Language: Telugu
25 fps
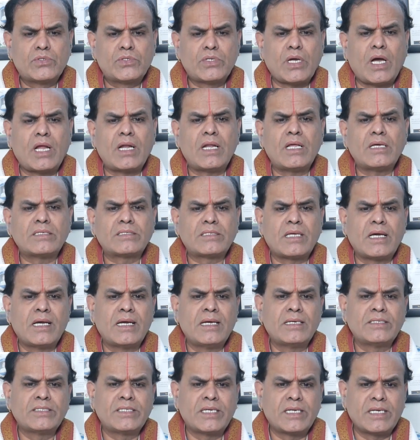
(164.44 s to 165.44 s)
చాలా
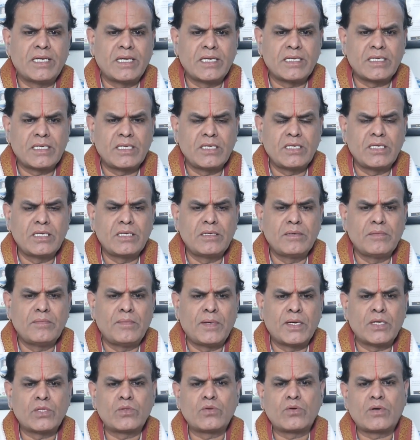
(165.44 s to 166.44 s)
సహాయం చేయడానికి
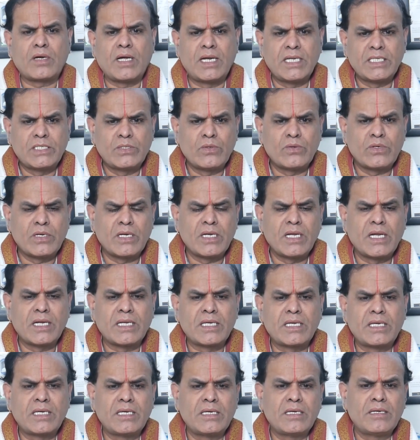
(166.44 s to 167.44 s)
మనతో కలిసి
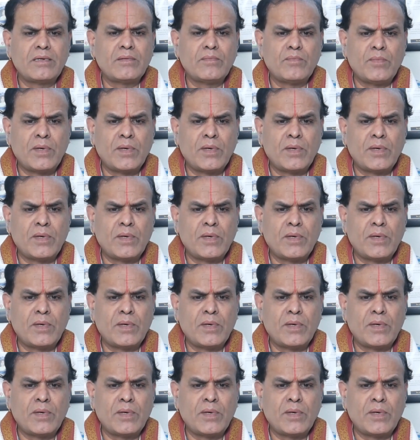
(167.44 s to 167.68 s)
ఉండడానికి